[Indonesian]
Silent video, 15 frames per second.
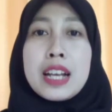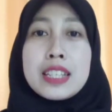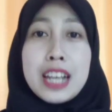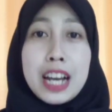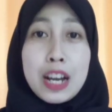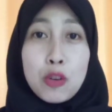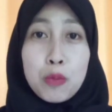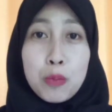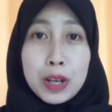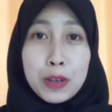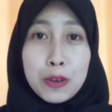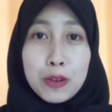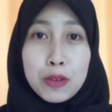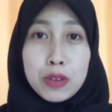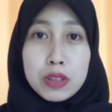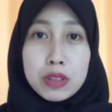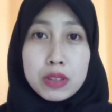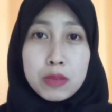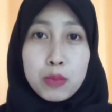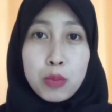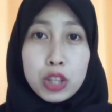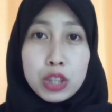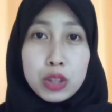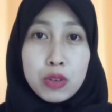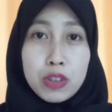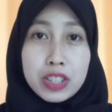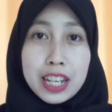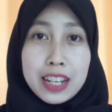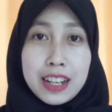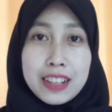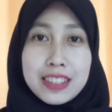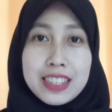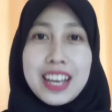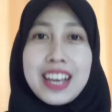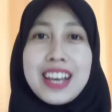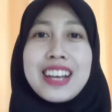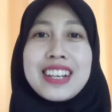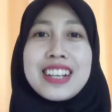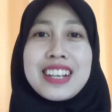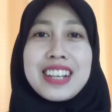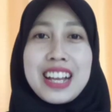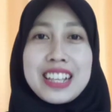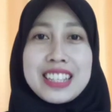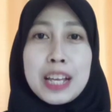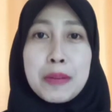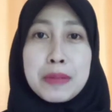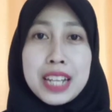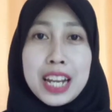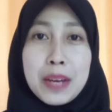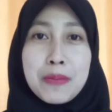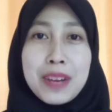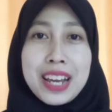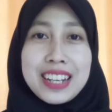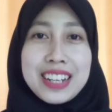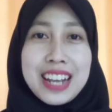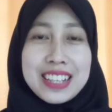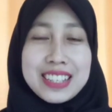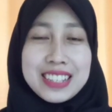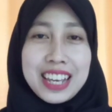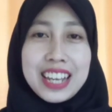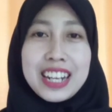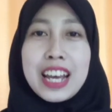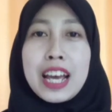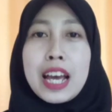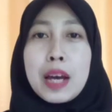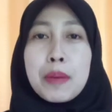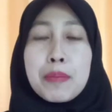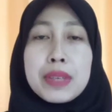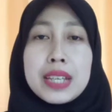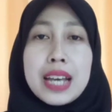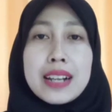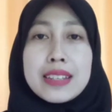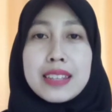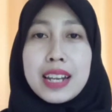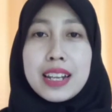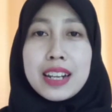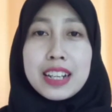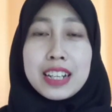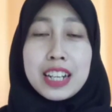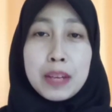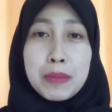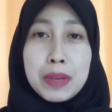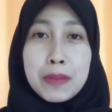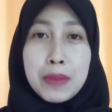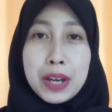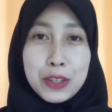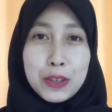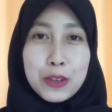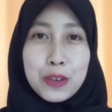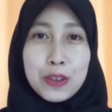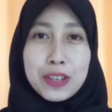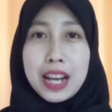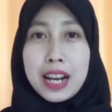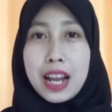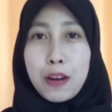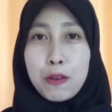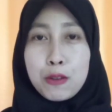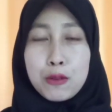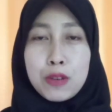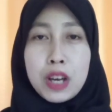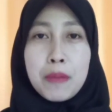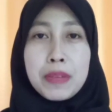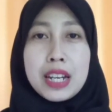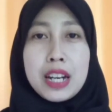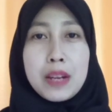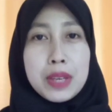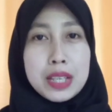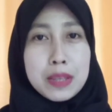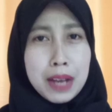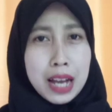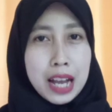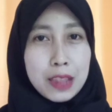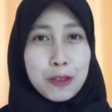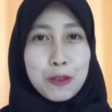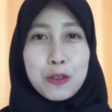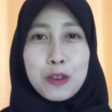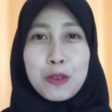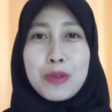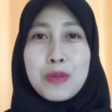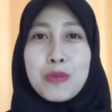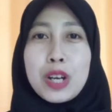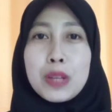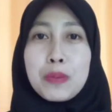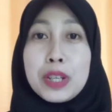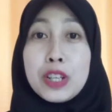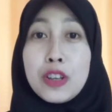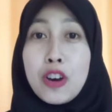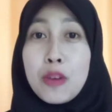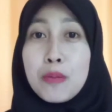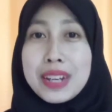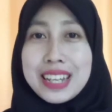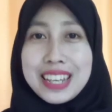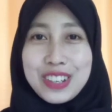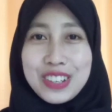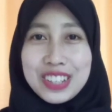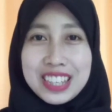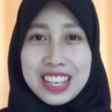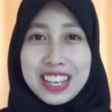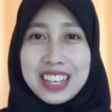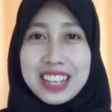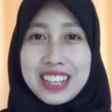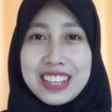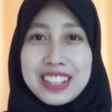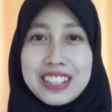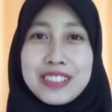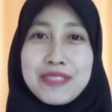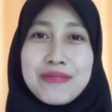Jangan lupa dulu support dulu channelnya dengan subscribe, like, dan share biar channel ini lebih maju dan aku juga menjadi lebih semangat untuk membuat video berikutnya.